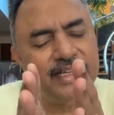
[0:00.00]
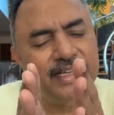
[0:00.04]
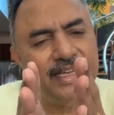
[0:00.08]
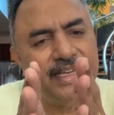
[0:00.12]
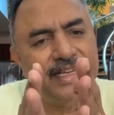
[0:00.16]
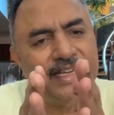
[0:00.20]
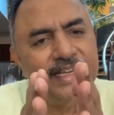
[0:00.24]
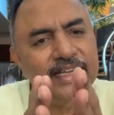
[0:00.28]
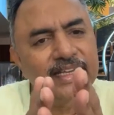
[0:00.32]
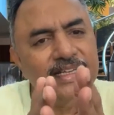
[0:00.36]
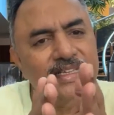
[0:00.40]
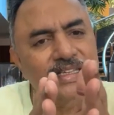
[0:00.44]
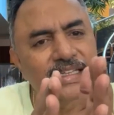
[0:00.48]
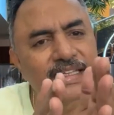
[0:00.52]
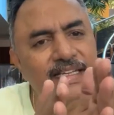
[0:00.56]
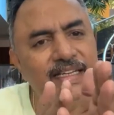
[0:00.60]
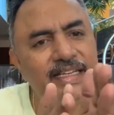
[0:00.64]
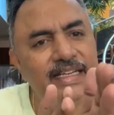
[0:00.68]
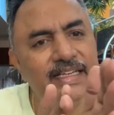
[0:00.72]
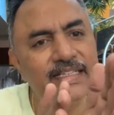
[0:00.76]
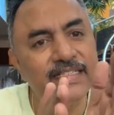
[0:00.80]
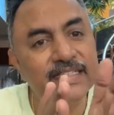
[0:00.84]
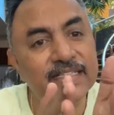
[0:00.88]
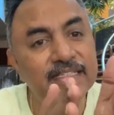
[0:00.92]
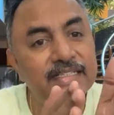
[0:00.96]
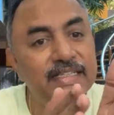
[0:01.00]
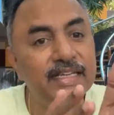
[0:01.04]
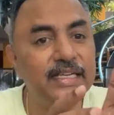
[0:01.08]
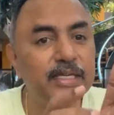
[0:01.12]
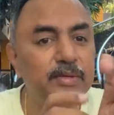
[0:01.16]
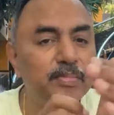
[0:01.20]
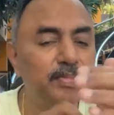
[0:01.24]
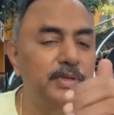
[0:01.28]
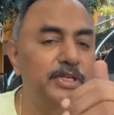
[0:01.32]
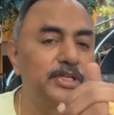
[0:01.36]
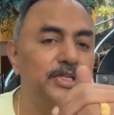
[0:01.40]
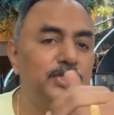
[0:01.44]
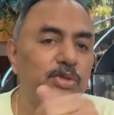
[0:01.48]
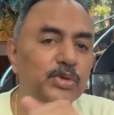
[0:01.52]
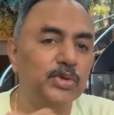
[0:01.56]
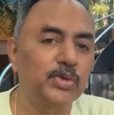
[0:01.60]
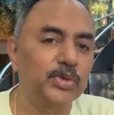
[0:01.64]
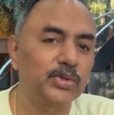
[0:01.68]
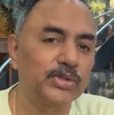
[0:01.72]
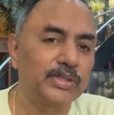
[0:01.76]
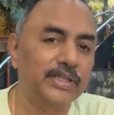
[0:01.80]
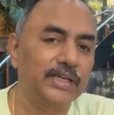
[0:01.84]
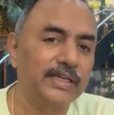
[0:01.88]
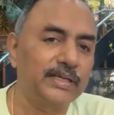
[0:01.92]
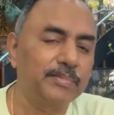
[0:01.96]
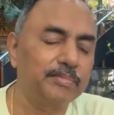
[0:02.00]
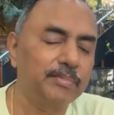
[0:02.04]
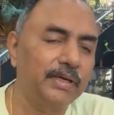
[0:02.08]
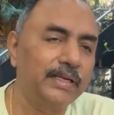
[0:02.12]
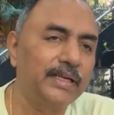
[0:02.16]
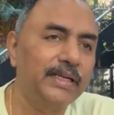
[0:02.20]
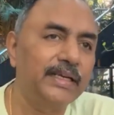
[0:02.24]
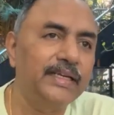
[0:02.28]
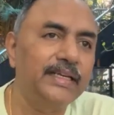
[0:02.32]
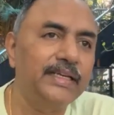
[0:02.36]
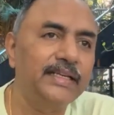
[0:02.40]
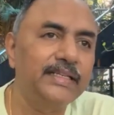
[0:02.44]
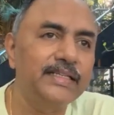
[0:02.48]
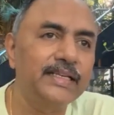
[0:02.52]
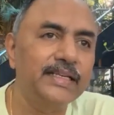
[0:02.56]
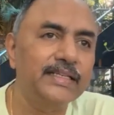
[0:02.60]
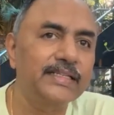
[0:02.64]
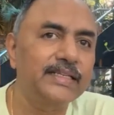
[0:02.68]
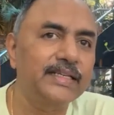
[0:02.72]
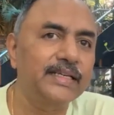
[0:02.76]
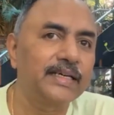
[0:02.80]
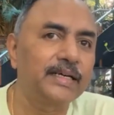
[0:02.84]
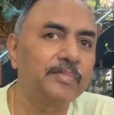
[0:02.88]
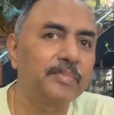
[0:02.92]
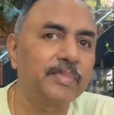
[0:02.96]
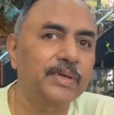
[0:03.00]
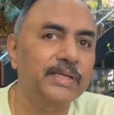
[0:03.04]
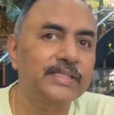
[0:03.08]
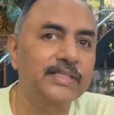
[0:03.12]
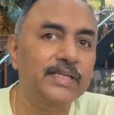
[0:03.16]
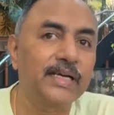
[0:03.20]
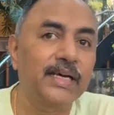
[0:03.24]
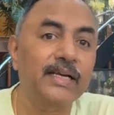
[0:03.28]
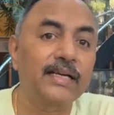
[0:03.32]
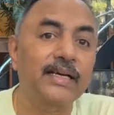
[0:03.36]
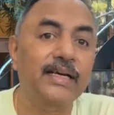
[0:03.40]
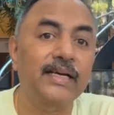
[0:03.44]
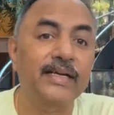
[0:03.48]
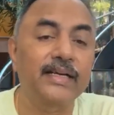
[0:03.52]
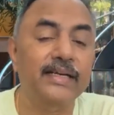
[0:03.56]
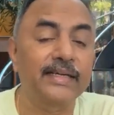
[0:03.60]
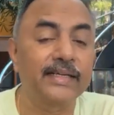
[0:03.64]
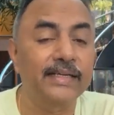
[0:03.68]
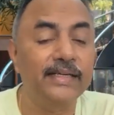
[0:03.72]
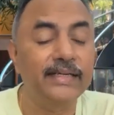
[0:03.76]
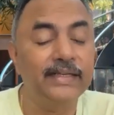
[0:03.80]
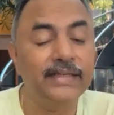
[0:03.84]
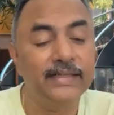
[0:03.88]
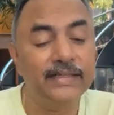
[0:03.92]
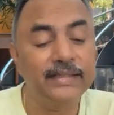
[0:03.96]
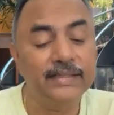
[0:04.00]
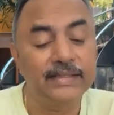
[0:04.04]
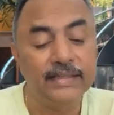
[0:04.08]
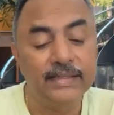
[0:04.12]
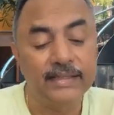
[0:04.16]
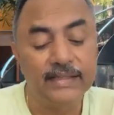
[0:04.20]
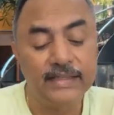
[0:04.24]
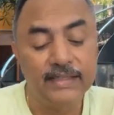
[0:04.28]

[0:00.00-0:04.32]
एक एक दिन का स्टेटमेंट जो होता है माने कि जैसे हम प्रचार कर रहे हैं